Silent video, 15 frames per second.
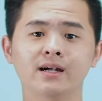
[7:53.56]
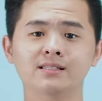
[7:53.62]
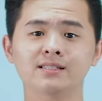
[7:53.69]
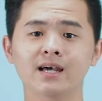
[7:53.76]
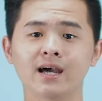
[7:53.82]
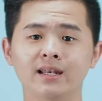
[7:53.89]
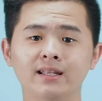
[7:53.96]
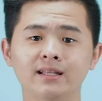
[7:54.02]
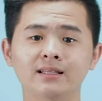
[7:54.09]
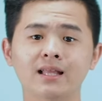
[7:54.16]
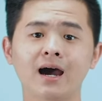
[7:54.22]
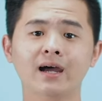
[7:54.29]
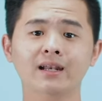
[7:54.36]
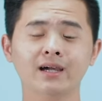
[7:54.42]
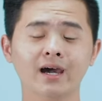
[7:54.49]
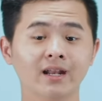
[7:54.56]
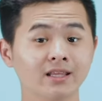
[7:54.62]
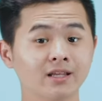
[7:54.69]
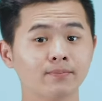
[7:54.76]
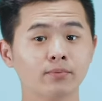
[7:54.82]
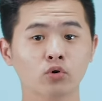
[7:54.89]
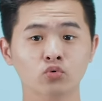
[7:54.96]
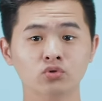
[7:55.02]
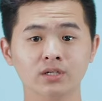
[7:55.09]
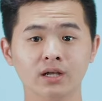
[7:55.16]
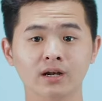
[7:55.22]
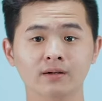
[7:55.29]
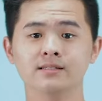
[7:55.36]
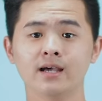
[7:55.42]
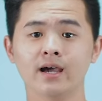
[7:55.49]
yang jadi tangan kanannya
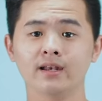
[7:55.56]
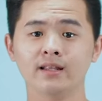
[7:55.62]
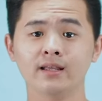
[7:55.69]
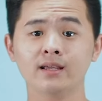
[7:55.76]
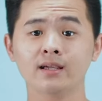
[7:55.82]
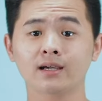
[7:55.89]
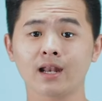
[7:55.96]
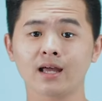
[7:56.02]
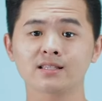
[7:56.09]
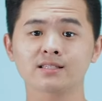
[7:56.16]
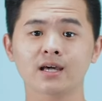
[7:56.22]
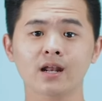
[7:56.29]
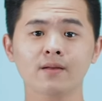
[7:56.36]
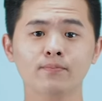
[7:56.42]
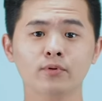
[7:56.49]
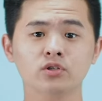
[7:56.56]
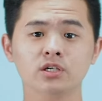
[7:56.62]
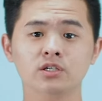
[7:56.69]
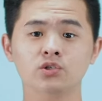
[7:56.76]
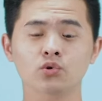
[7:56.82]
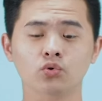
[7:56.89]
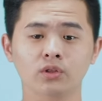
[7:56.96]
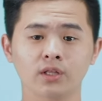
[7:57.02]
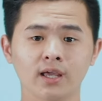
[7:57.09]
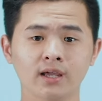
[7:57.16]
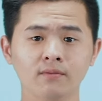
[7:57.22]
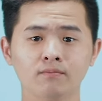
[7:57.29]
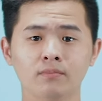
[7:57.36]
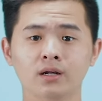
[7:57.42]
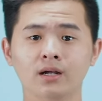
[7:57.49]
produser. Jadi, kelancaran proses
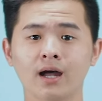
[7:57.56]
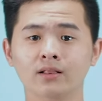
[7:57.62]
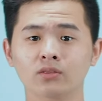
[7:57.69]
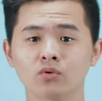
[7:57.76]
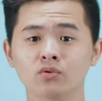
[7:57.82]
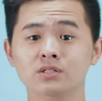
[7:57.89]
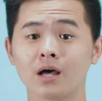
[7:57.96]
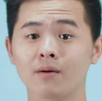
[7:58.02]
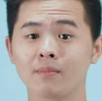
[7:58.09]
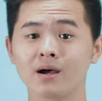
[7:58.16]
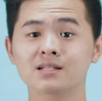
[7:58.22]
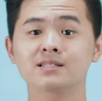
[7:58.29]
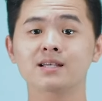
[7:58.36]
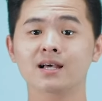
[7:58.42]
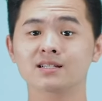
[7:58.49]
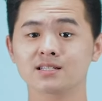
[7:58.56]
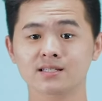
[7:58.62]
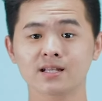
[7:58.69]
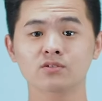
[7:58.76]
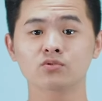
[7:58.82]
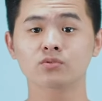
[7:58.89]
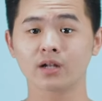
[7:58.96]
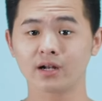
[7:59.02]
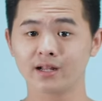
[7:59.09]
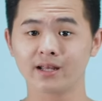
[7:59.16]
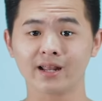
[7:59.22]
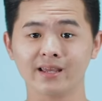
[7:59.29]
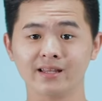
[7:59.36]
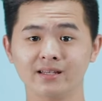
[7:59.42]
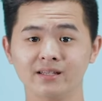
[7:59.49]
syuting bergantung sama si asisten
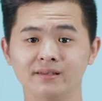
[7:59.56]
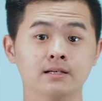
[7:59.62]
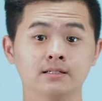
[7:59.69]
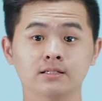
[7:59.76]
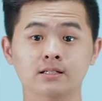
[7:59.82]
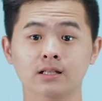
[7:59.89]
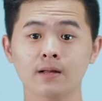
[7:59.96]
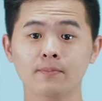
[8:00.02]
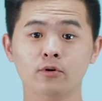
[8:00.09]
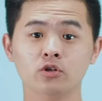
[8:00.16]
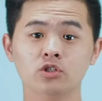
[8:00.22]
sutradara ini. Setelah